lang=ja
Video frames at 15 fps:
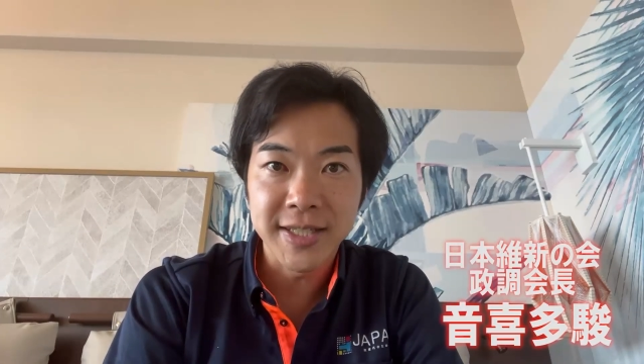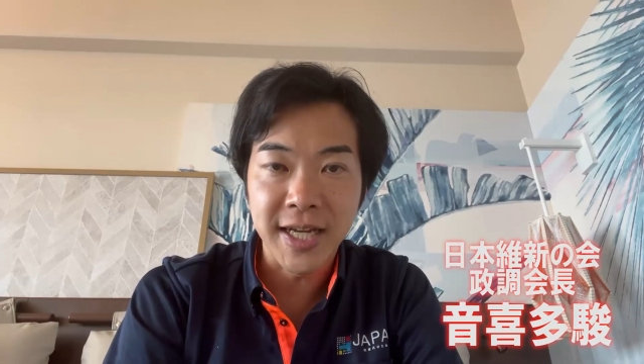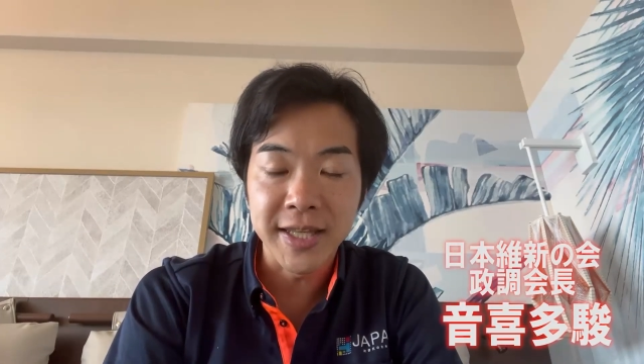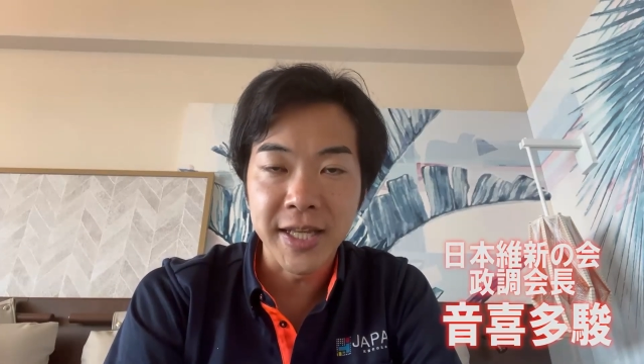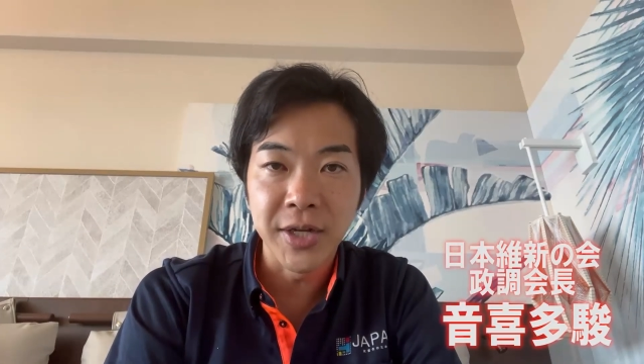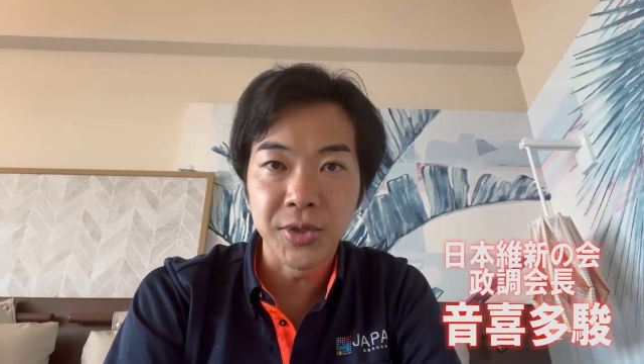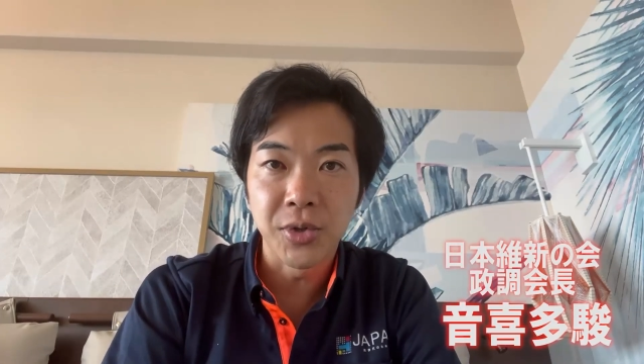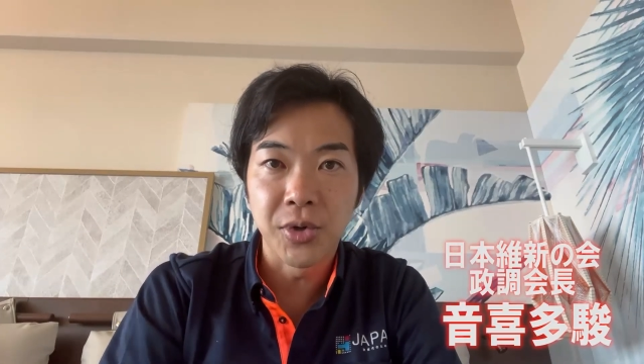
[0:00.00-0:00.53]

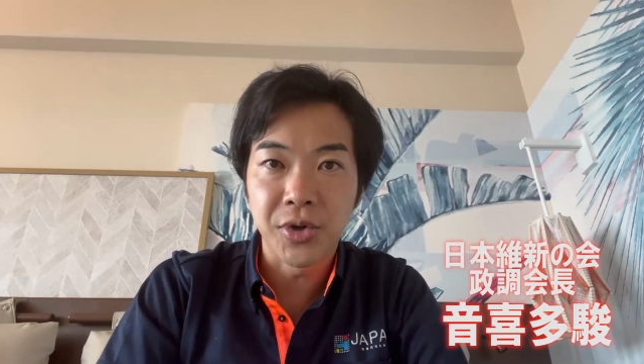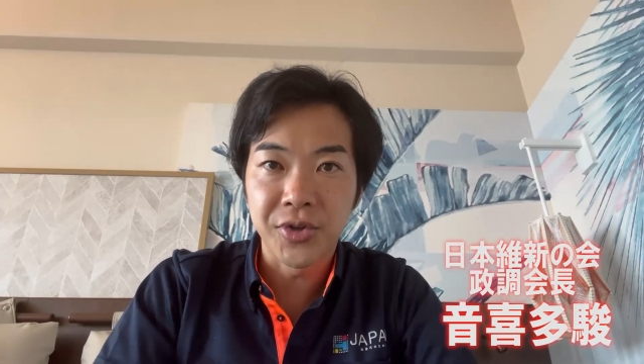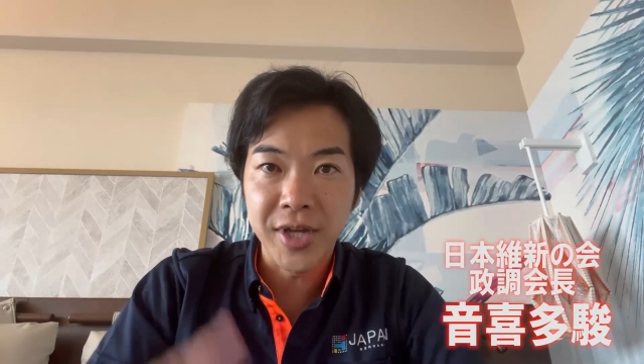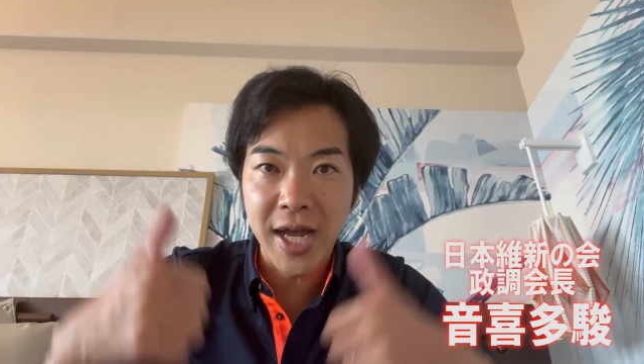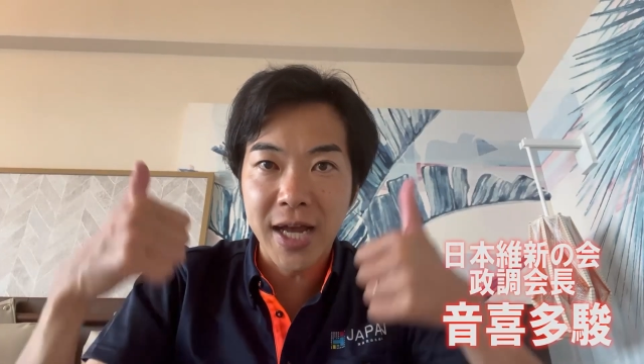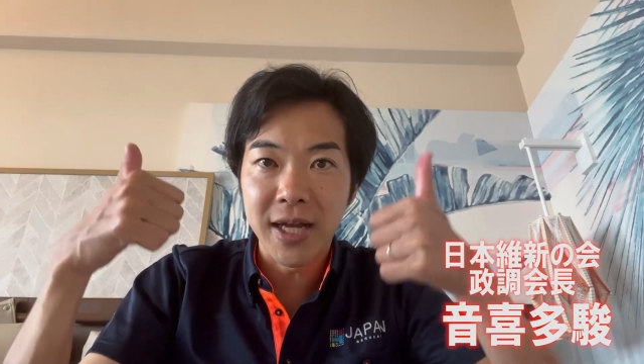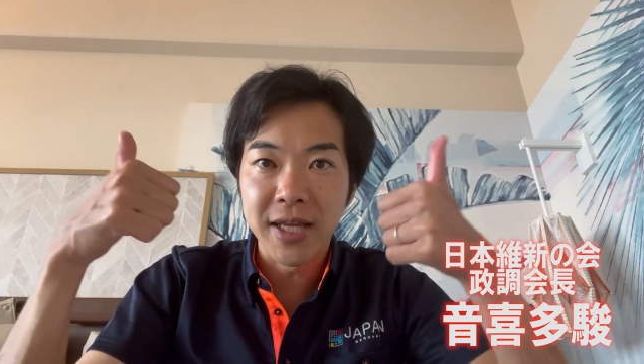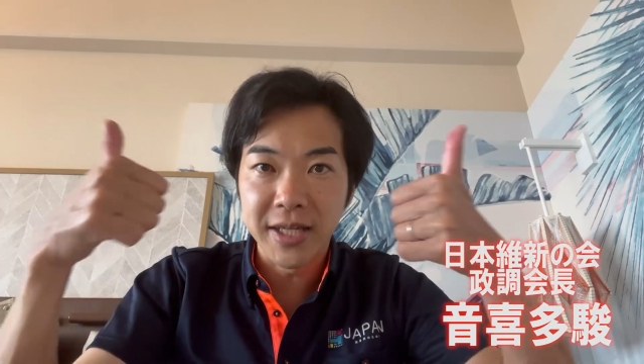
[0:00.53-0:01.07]
チャンネル登録
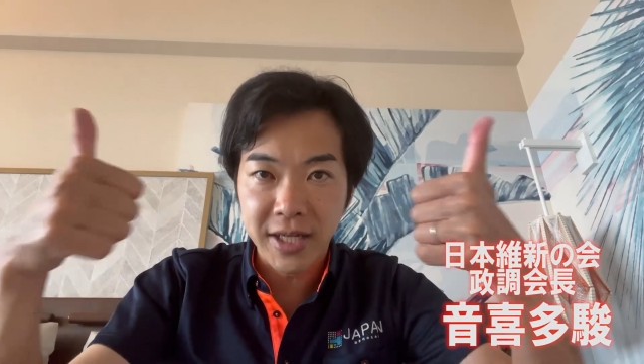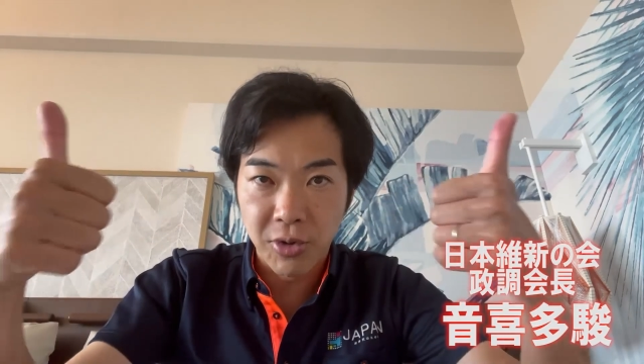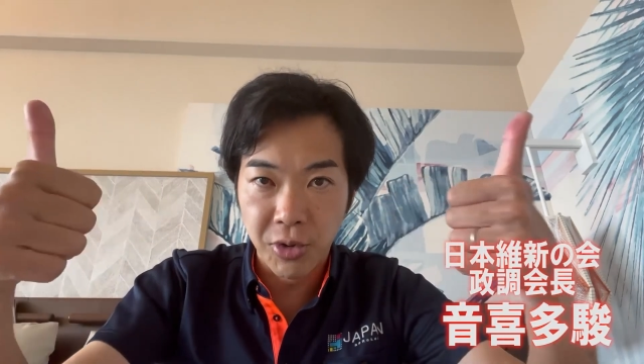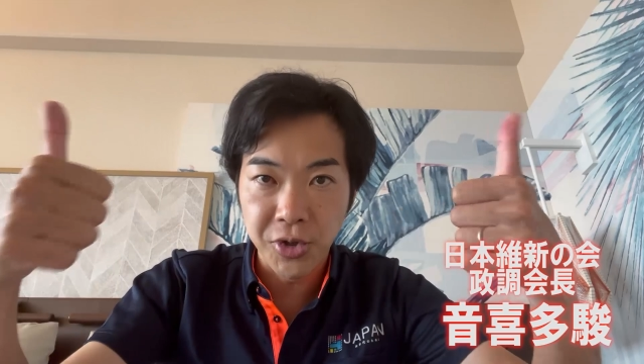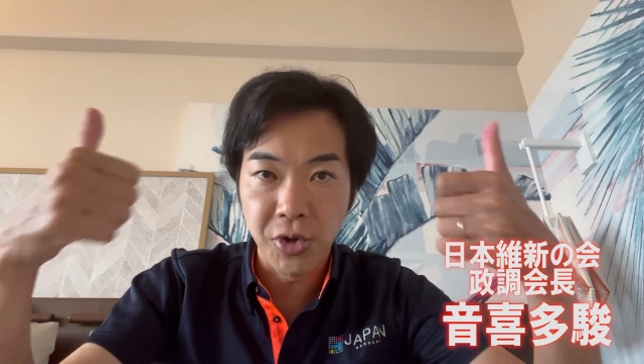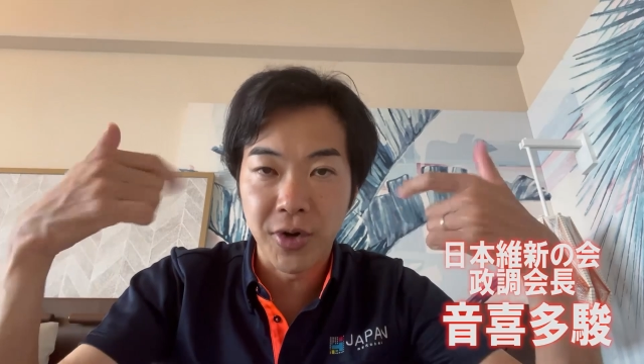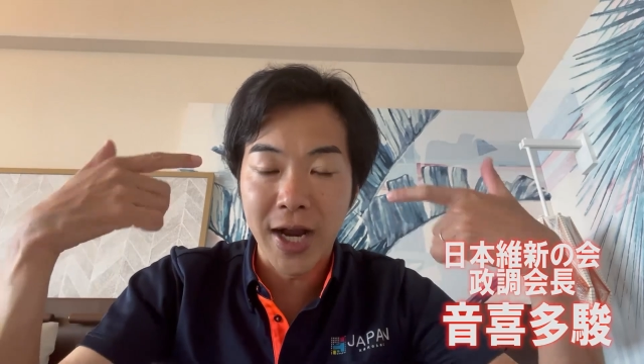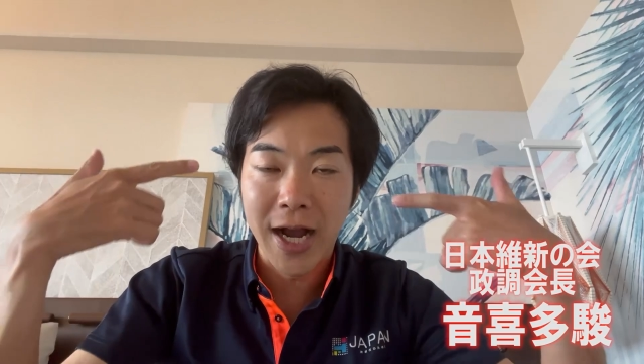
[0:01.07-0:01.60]
や
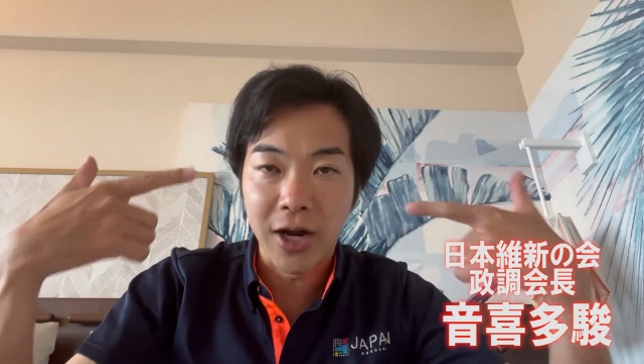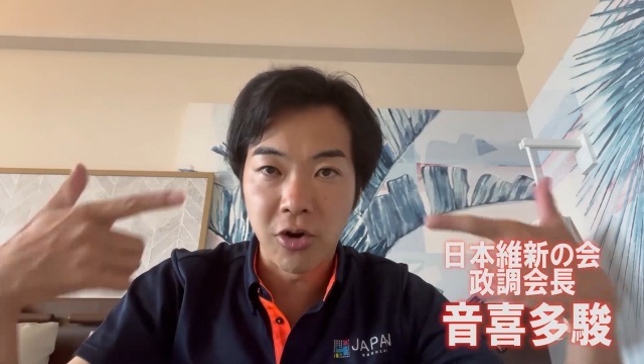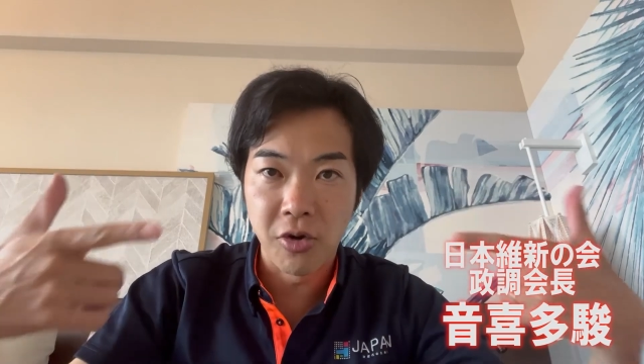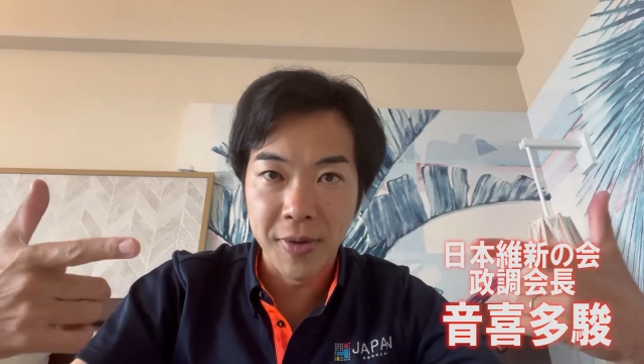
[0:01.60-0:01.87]
高評価、